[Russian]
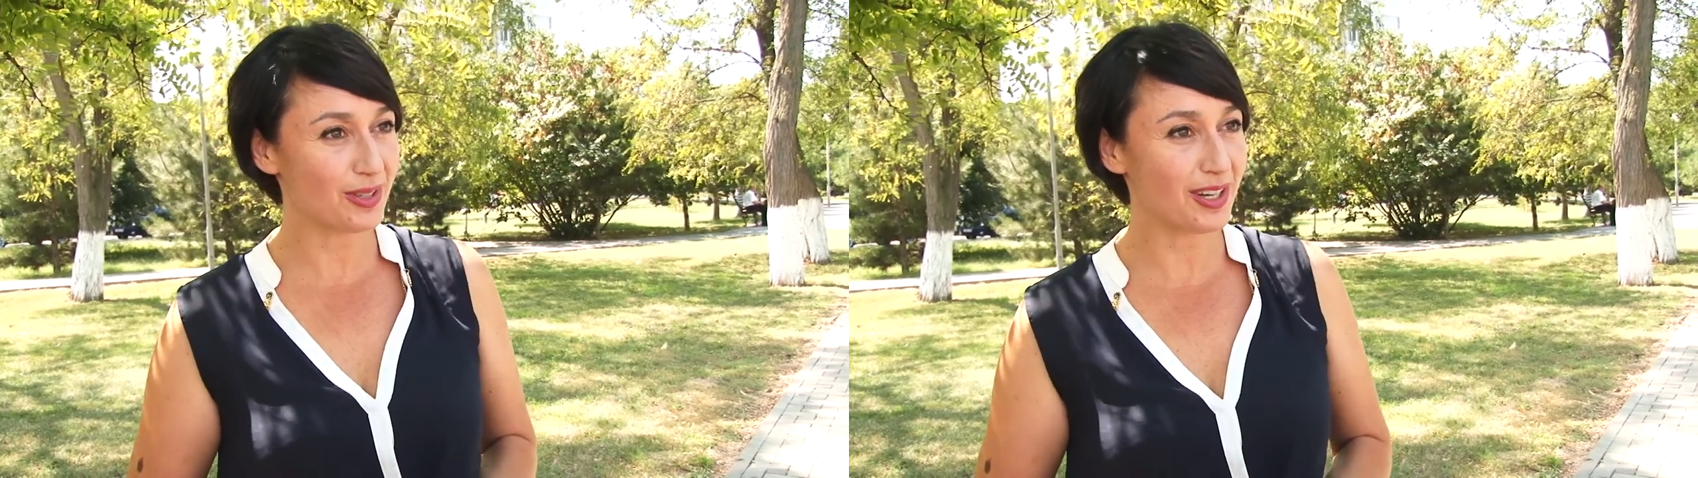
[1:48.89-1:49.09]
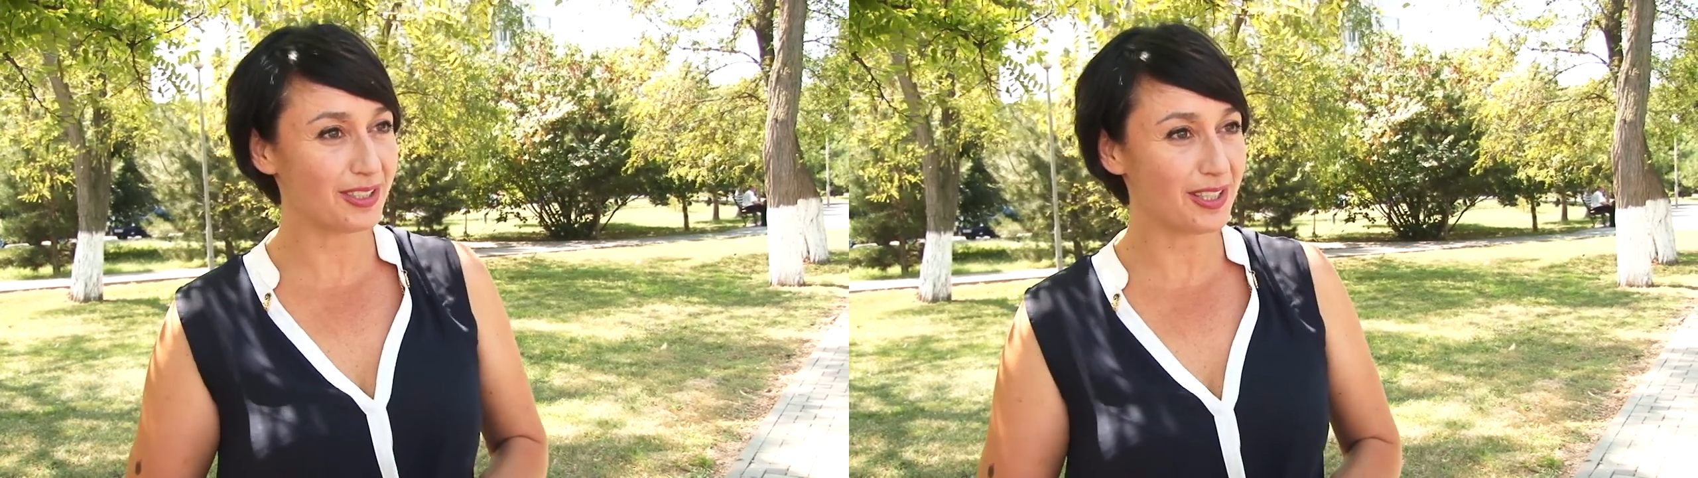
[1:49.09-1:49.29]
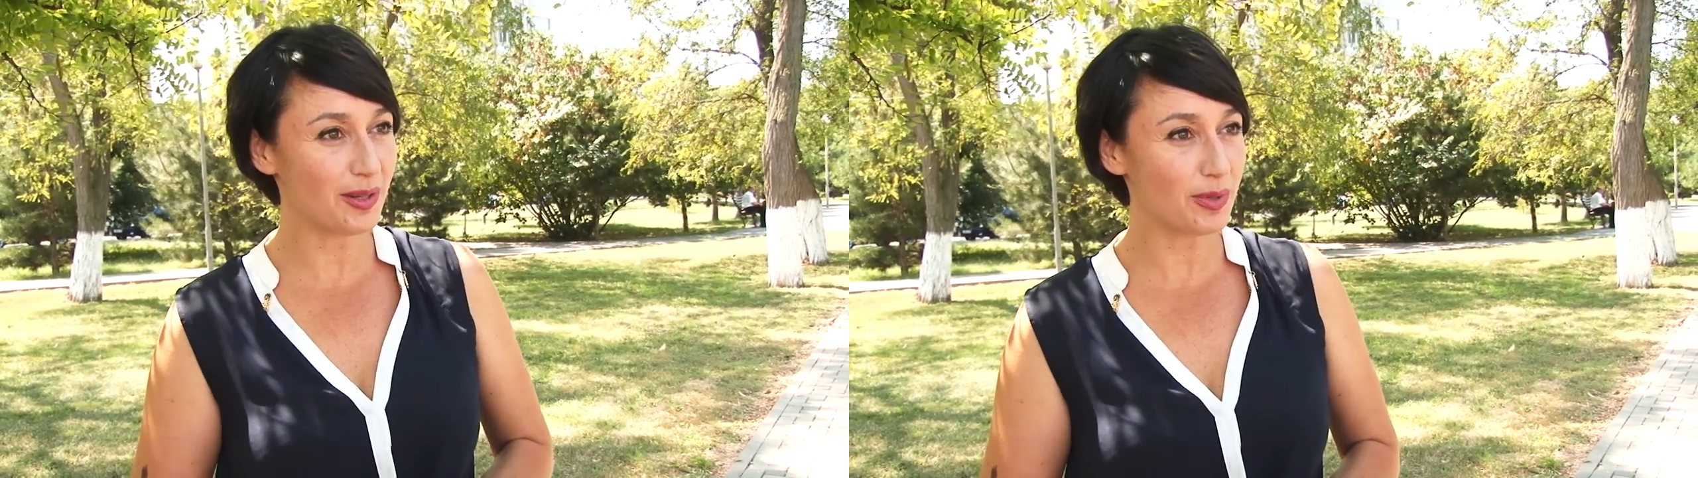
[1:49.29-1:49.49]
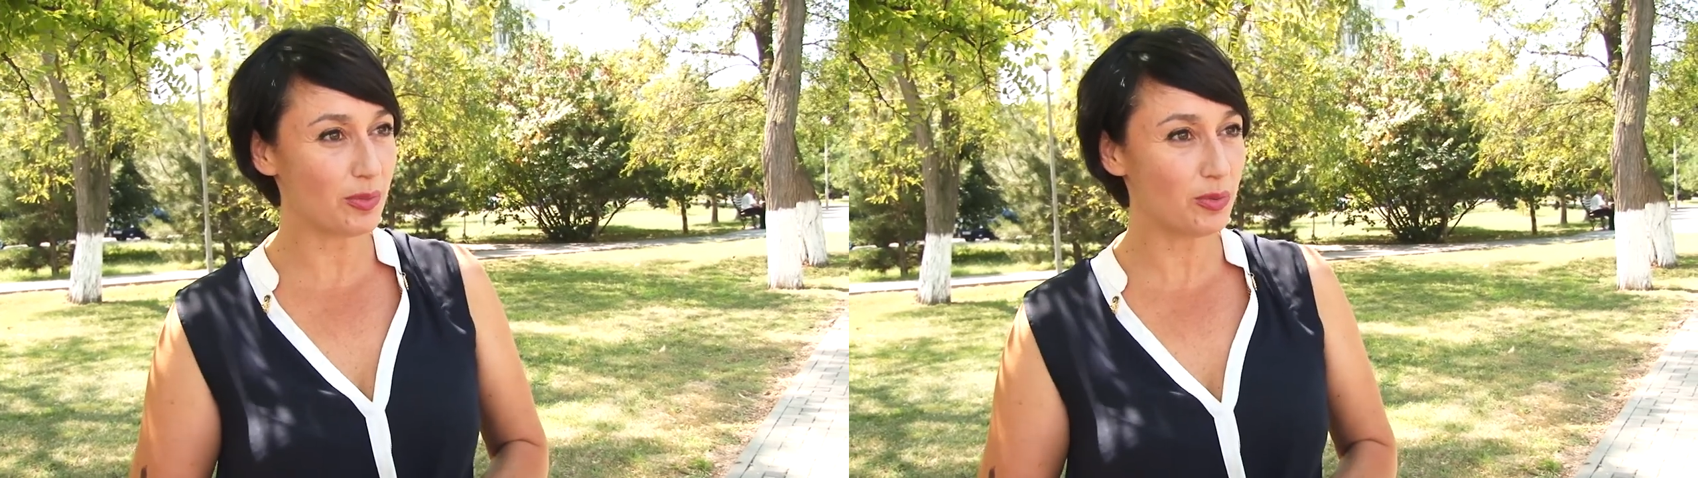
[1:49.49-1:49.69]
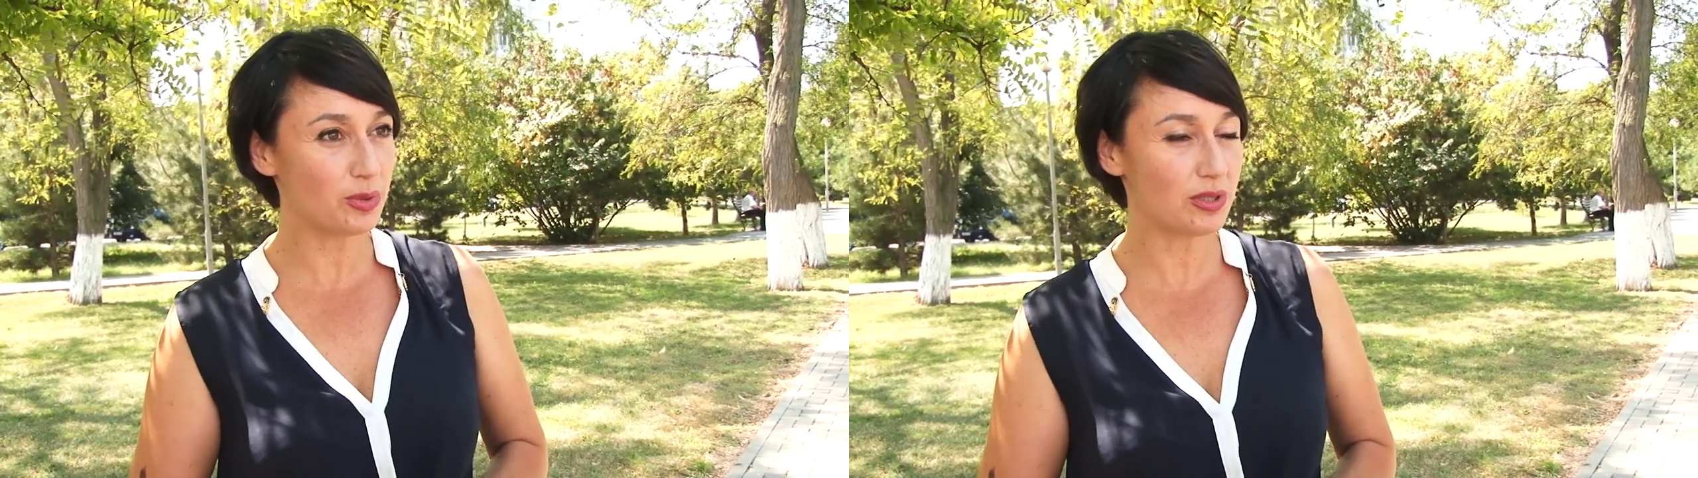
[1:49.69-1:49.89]
как-то
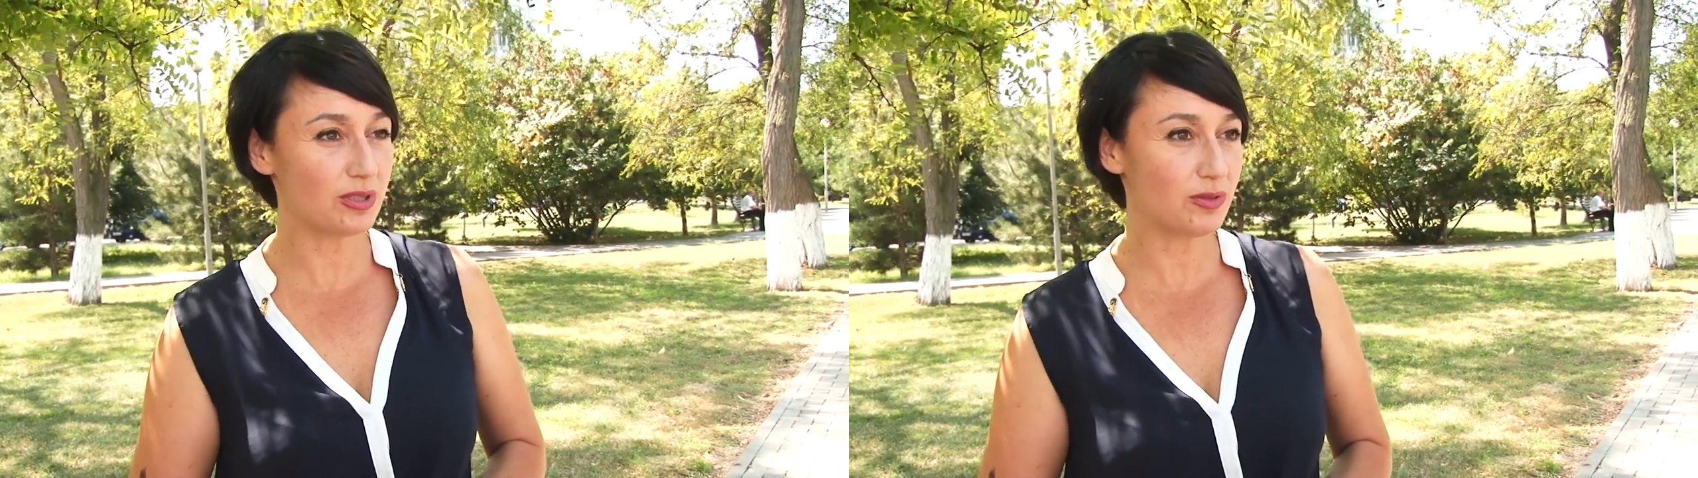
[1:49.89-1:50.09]
обработать,